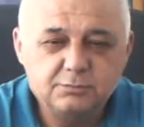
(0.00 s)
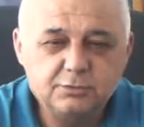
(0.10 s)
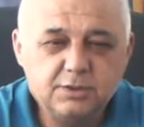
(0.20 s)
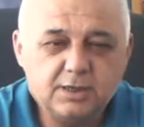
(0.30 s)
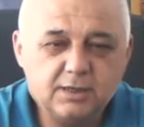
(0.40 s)

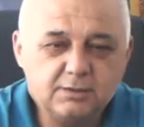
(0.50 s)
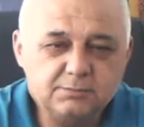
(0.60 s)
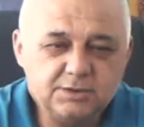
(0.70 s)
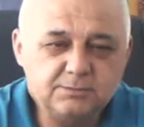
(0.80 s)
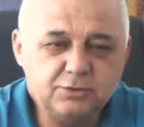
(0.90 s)
Bunlar
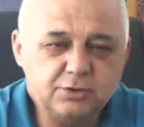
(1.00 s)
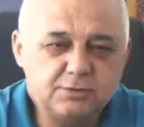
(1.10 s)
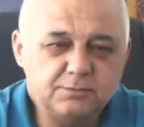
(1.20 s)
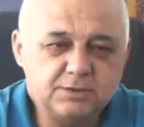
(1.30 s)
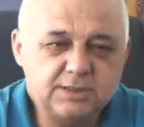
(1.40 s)
bizim
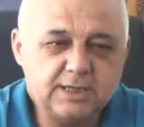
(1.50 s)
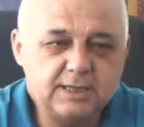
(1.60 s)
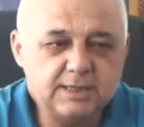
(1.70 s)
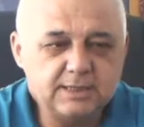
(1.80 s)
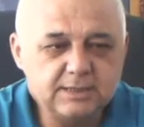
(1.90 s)

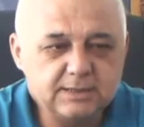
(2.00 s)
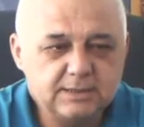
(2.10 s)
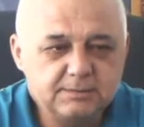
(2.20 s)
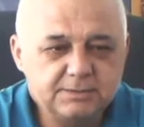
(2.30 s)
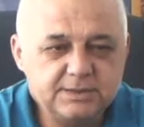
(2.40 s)
yönetimimizde
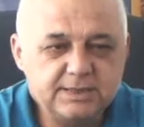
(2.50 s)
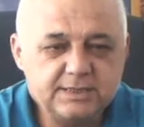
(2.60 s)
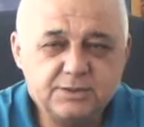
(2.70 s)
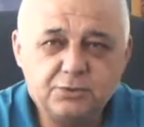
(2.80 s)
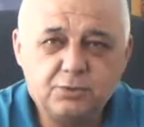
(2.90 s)
bizi
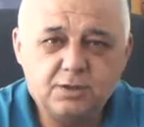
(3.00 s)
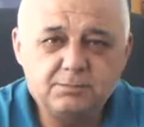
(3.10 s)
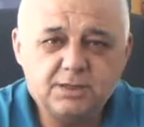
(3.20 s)
destek olan,